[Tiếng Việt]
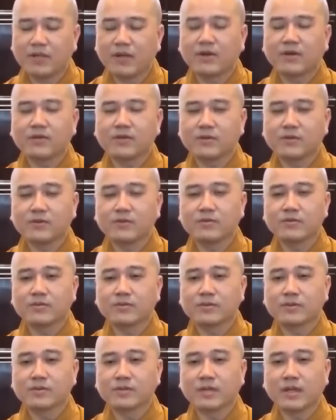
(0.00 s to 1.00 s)
Thì Pháp Hòa mới
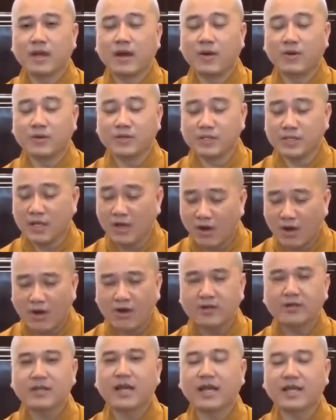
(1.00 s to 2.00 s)
nói với chú:
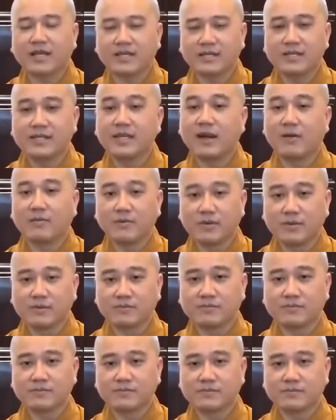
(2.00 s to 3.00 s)
hồi nhỏ thầy
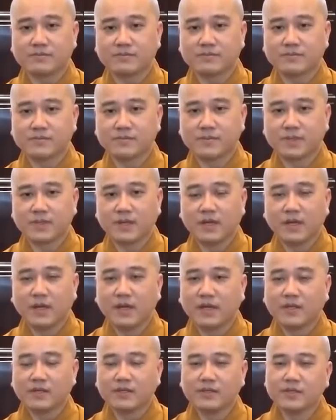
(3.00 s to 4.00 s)
đi học á,
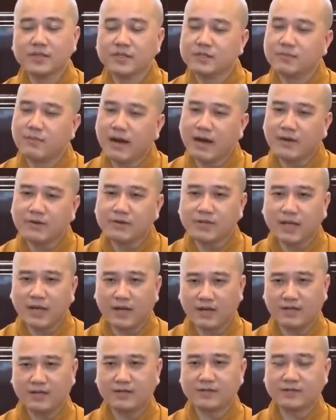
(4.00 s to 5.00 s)

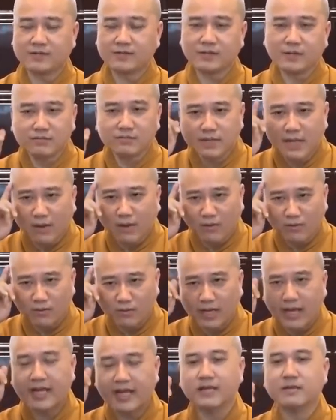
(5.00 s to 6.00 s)
chưa bao giờ
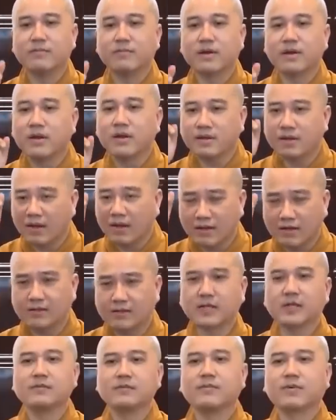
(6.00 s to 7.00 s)
trong đầu thầy mà
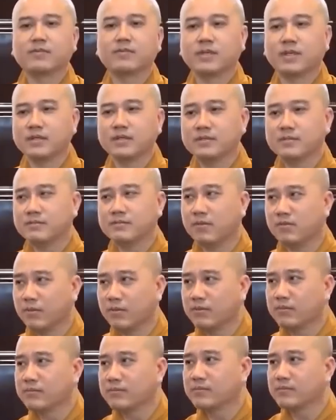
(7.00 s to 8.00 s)
nó rời kinh một
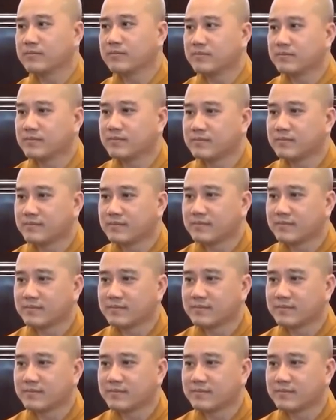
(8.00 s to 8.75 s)
chữ một lúc.